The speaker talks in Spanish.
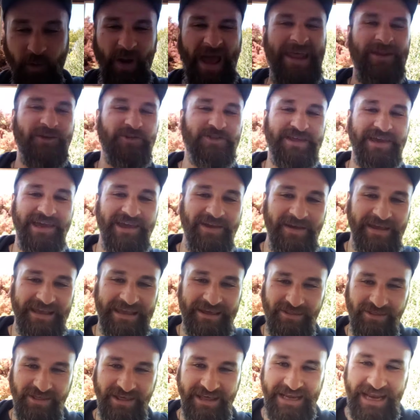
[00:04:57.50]
bueno, chiquillos, hay
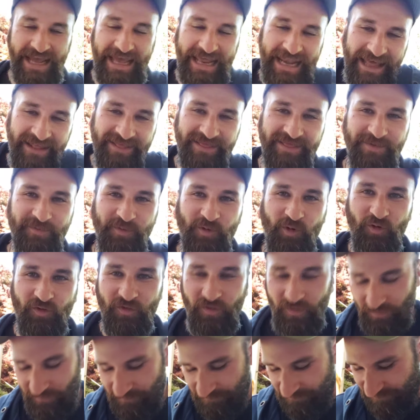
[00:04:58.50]
que seguir adelante,
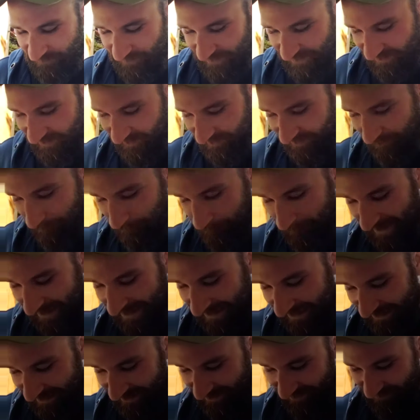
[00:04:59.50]
pollo. ¿Para qué? ¿Para
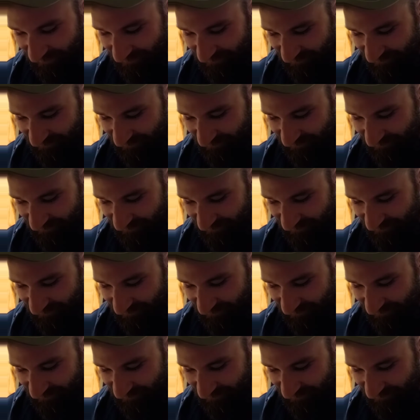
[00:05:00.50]
qué?